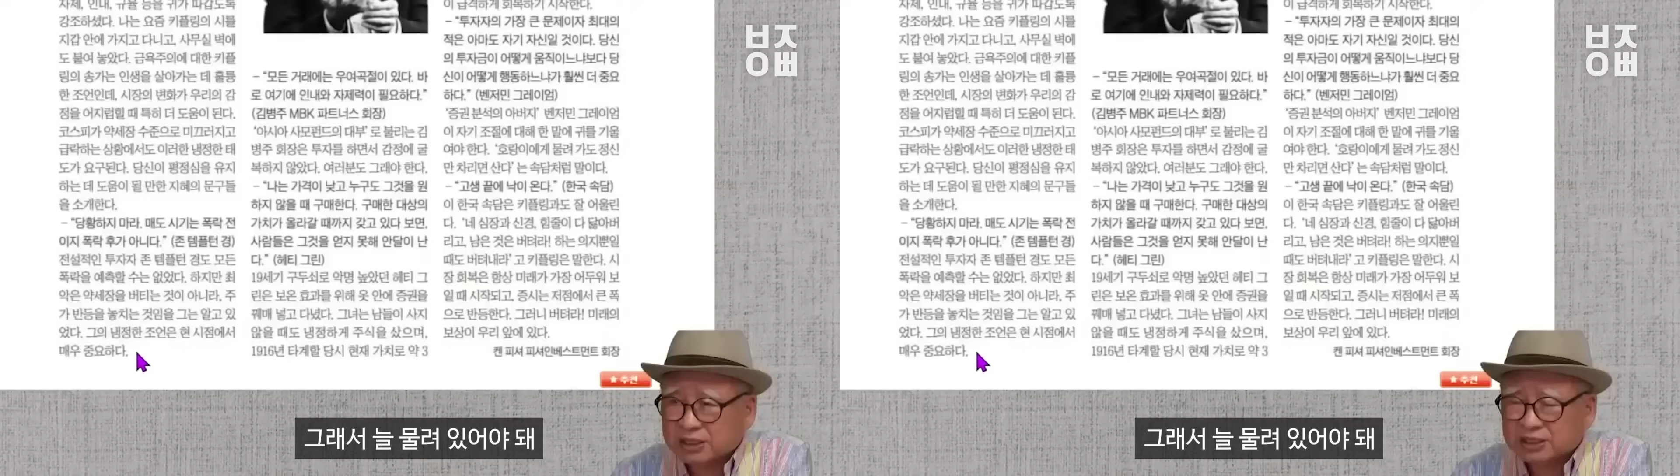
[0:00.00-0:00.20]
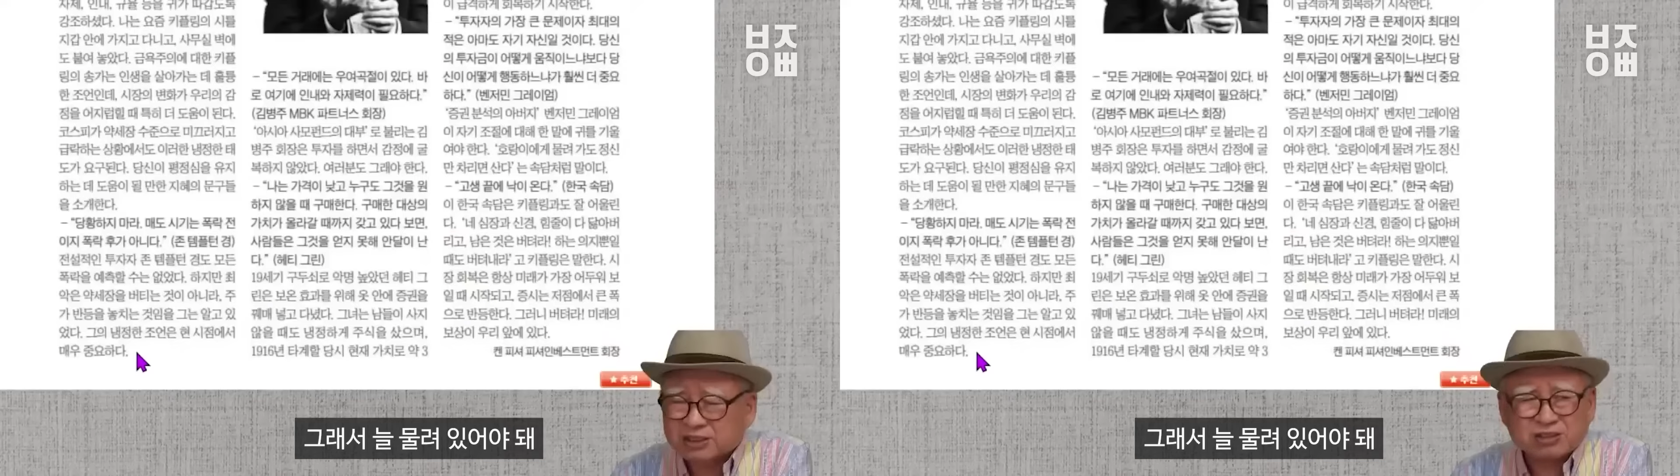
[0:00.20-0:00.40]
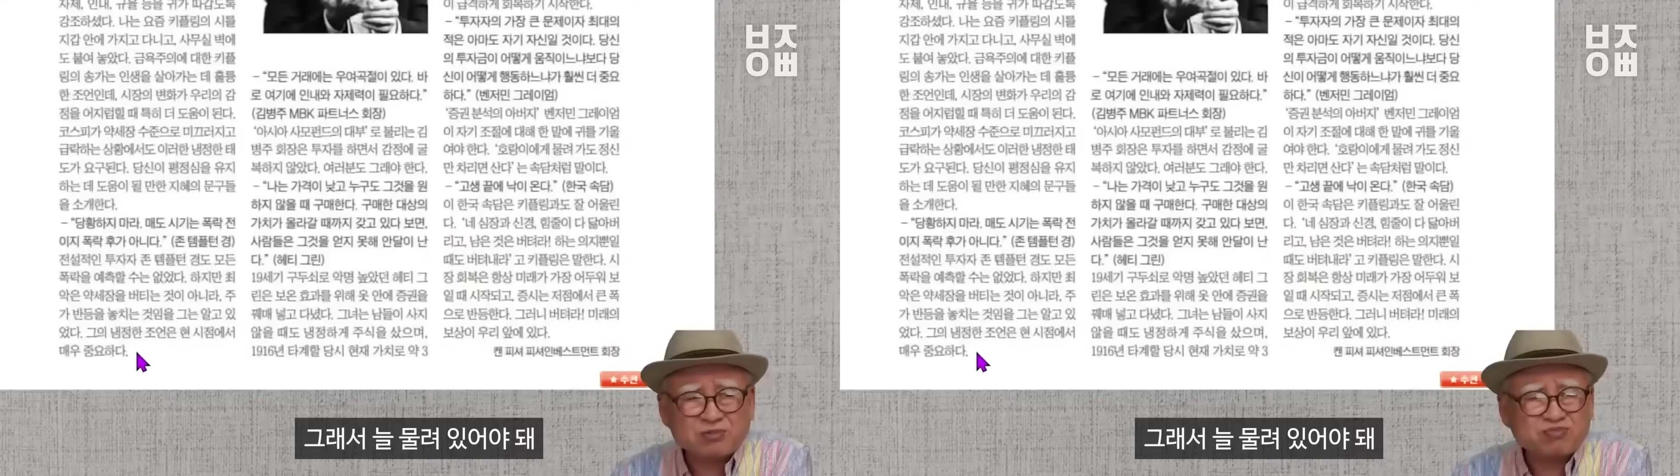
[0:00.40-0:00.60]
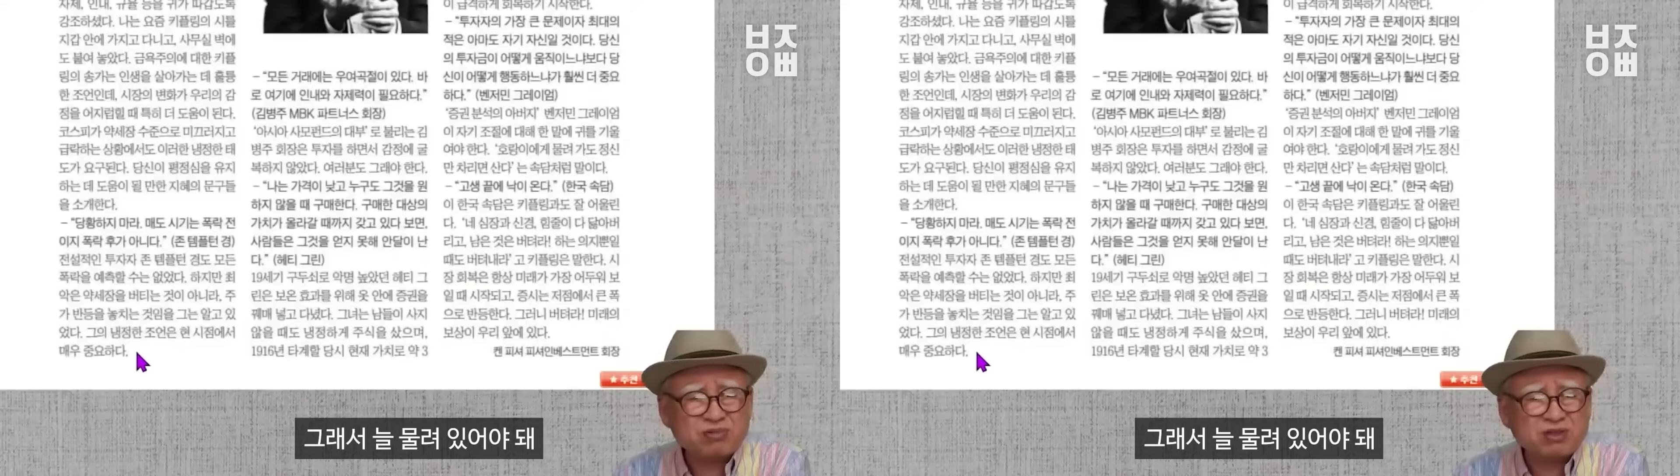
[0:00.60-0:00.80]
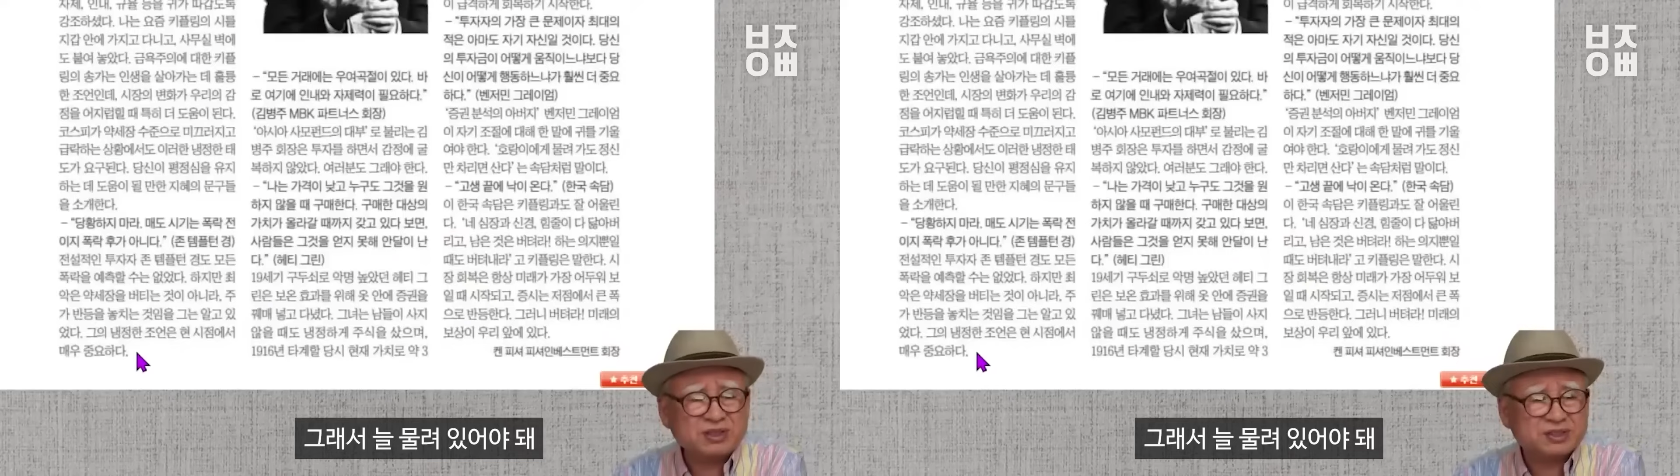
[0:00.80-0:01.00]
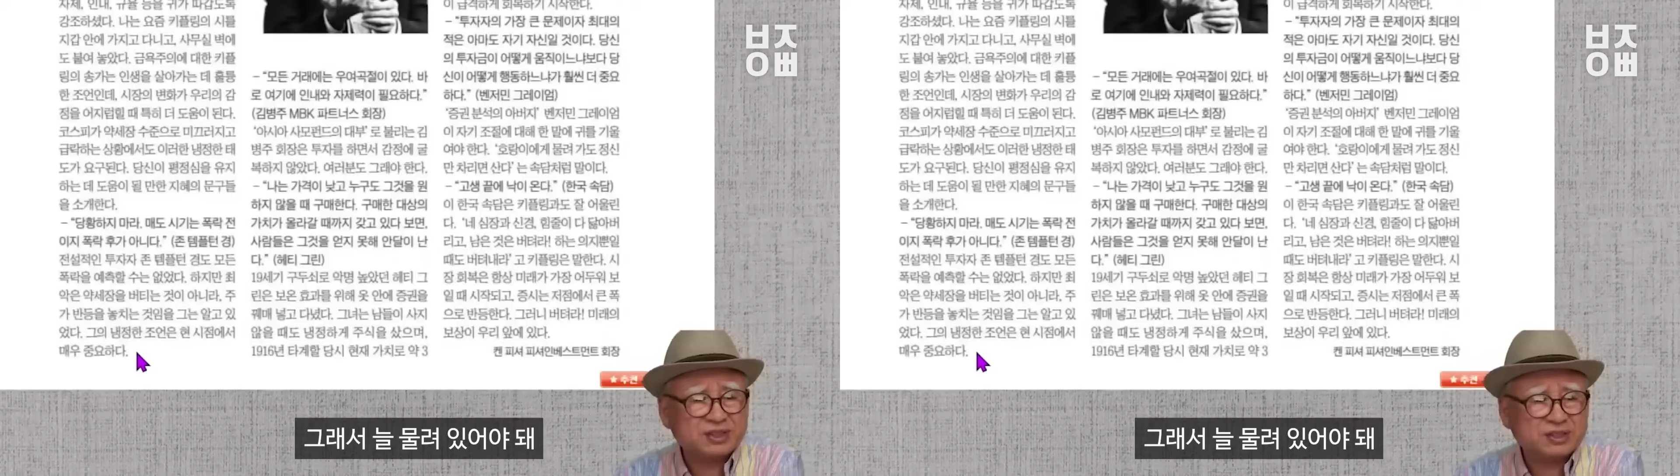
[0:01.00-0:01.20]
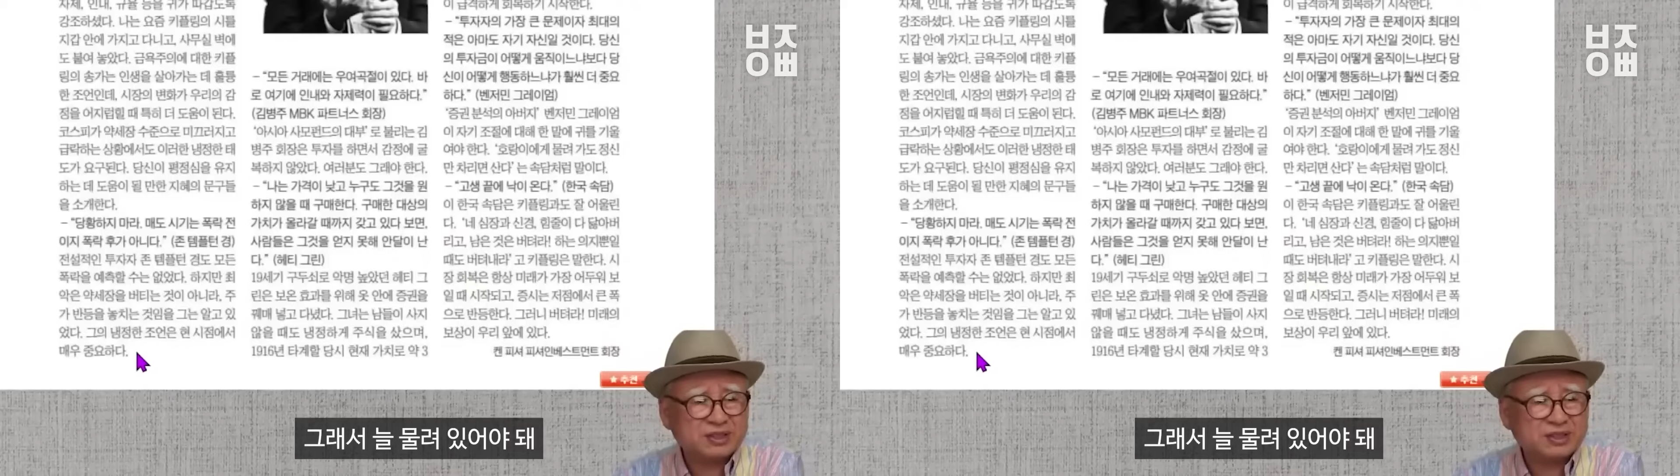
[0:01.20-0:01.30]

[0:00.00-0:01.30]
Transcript: 그래서 늘 물려 있어야 돼.